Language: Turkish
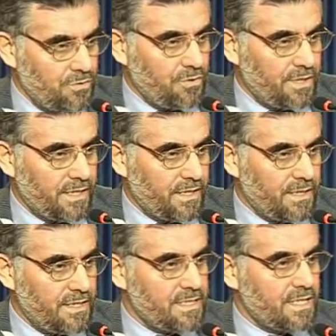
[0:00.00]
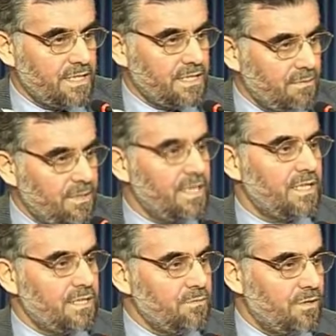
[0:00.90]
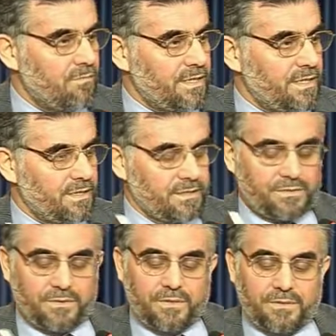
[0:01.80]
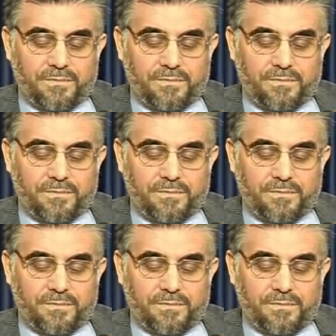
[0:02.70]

okuduk ya. İnsanı kamil hakikati Muhammediye'dir diyor.